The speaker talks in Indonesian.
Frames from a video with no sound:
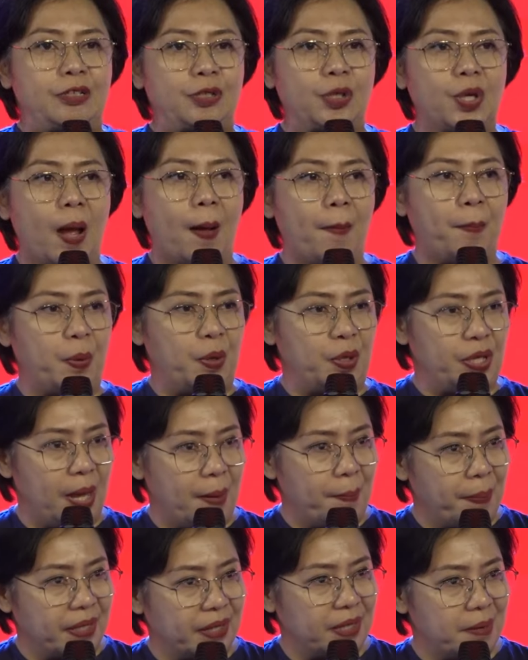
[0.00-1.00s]
juga
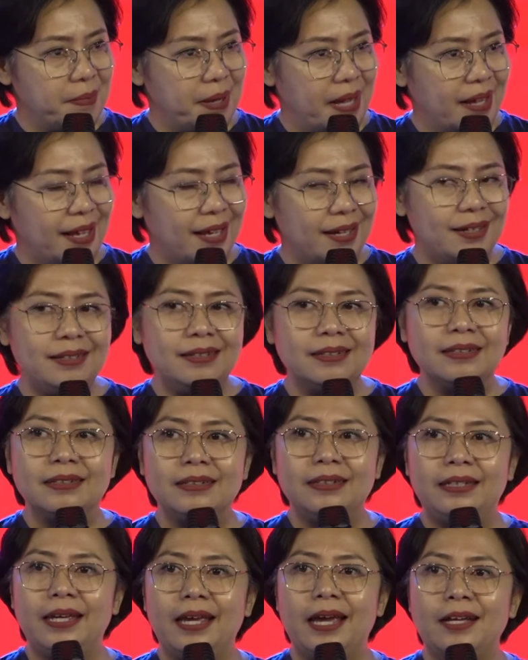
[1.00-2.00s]
punya pertimbangan,
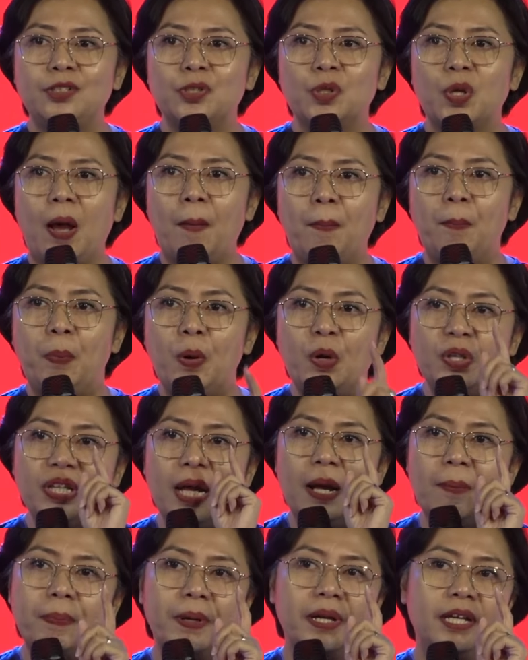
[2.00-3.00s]
dia juga
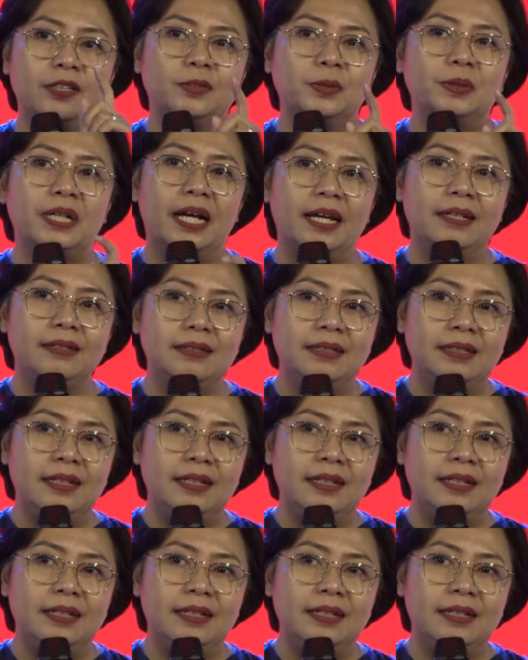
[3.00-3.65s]
punya perhitungan